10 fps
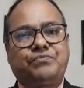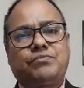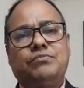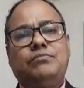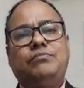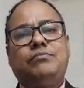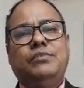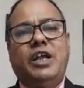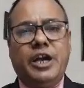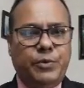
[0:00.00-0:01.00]
নাম বলতে
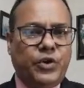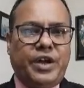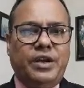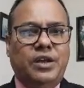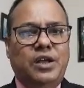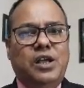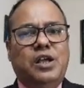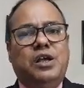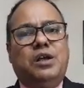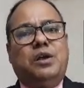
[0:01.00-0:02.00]
শুধু নিজের নাম
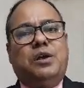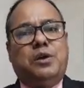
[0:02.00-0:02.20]
নয়